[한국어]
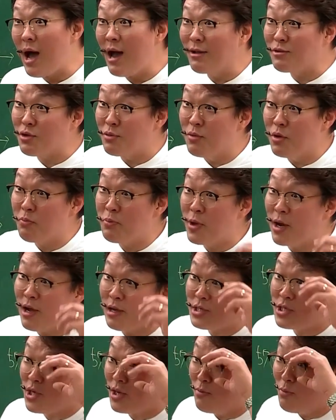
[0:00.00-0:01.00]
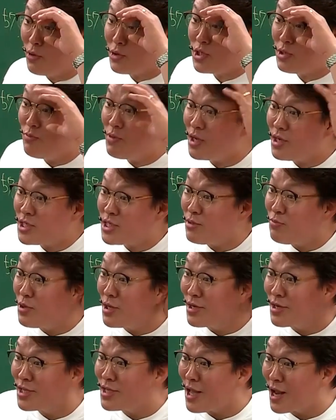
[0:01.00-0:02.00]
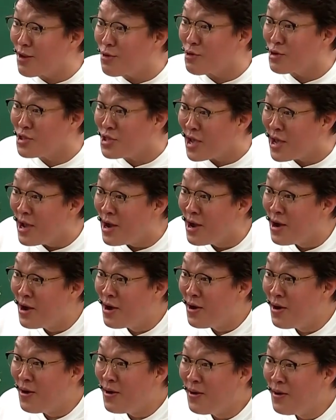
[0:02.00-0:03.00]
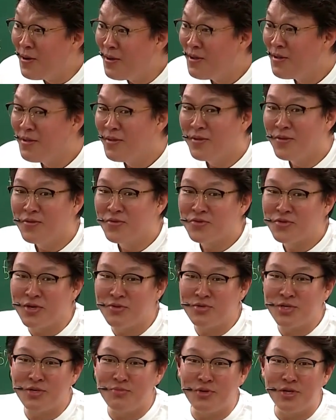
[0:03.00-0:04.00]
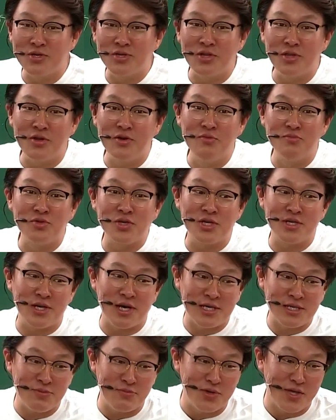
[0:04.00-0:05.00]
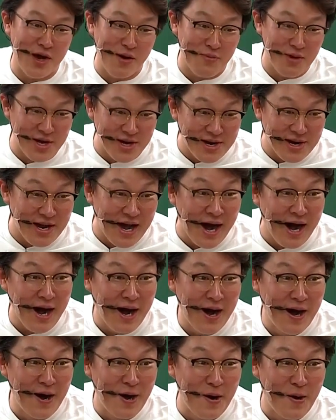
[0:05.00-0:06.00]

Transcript: 아직도 뭐 벼락치기 뭐 10일 1일 기다리고 있네? 저는 10일 전에는 움직이지 않습니다. 뭐 이런 거야.